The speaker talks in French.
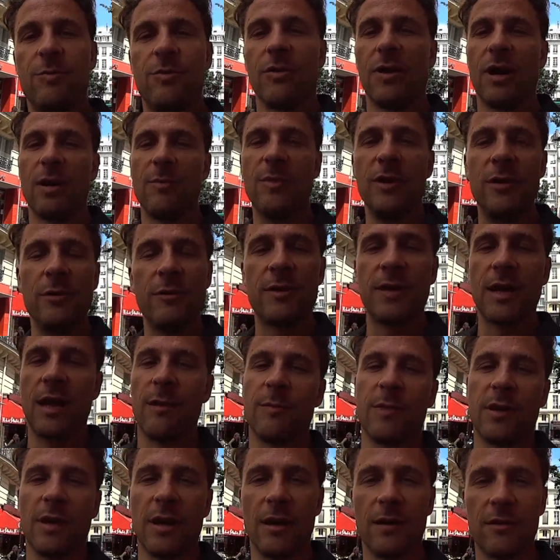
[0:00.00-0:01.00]
pour la Minute
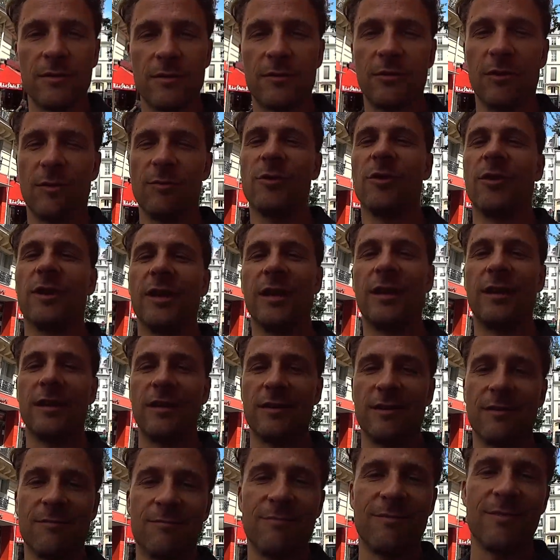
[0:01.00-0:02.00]
MK sur Morning
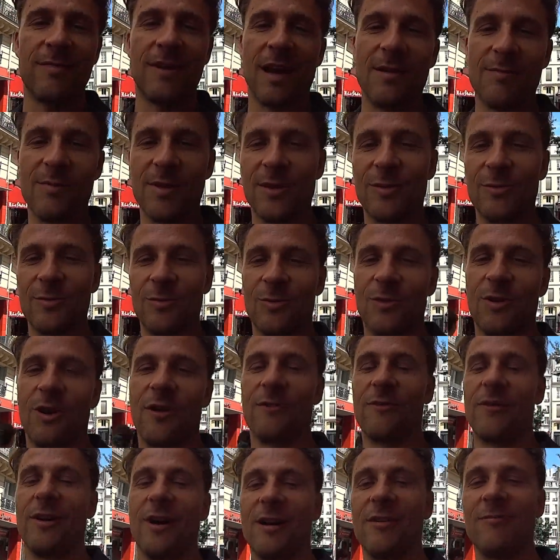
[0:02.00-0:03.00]
Kiss. À bientôt. Au
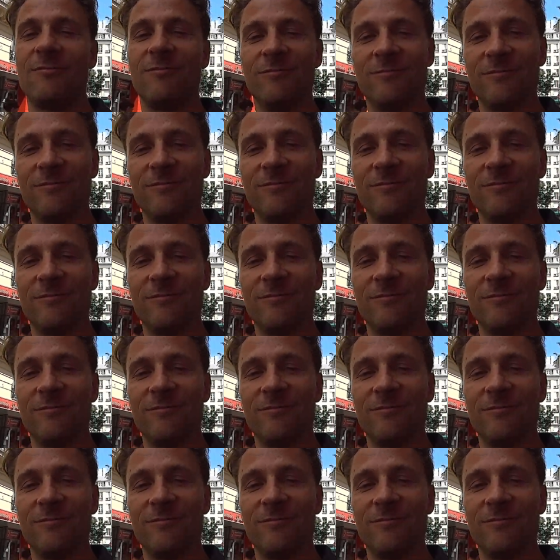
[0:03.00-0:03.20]
revoir.